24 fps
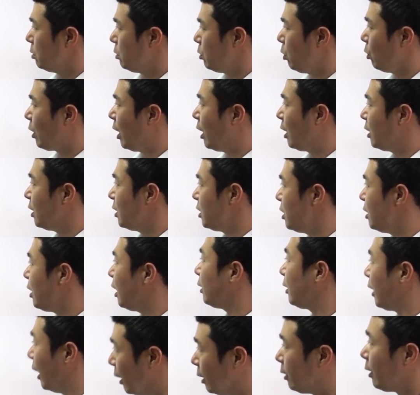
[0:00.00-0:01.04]
청약이
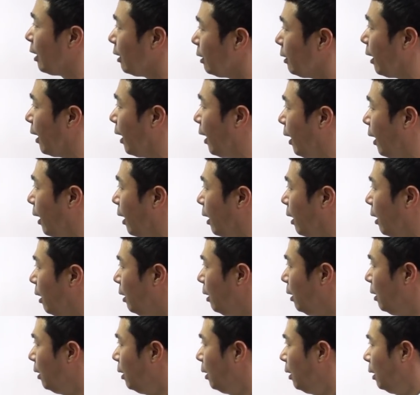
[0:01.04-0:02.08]
시작될 텐데
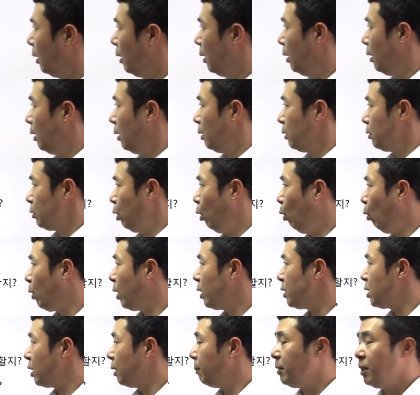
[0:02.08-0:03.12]

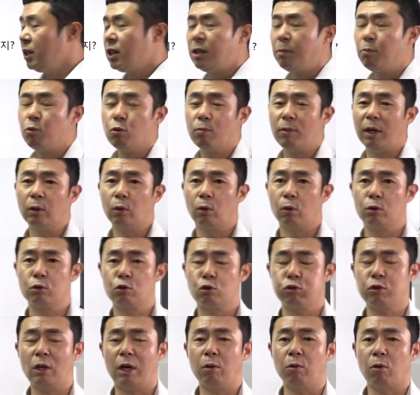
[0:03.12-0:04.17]
서울에 지금 이십육만 호를
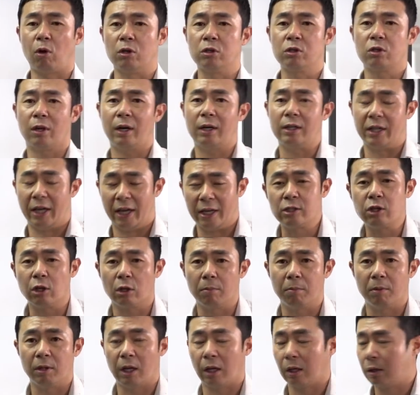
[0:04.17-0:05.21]
추가로 건설할
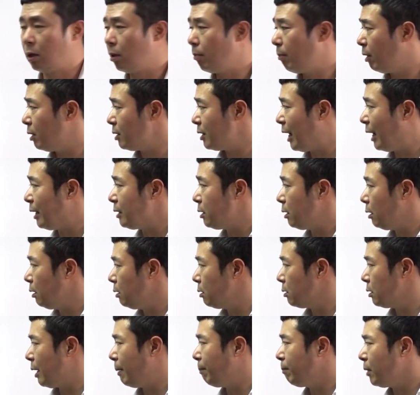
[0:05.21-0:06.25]
예정입니다. 그러면은
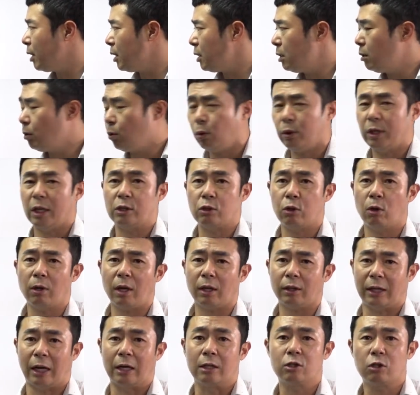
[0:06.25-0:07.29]
사실은 삼 기 신도시에
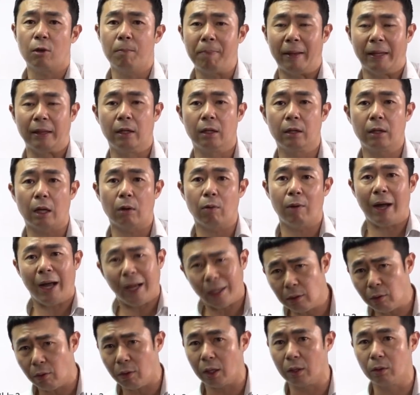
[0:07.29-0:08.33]
청약 당첨 받는다고
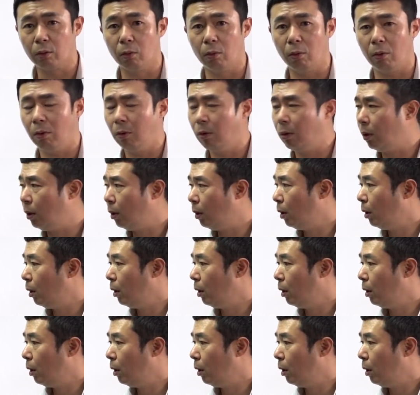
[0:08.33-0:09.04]
하더라도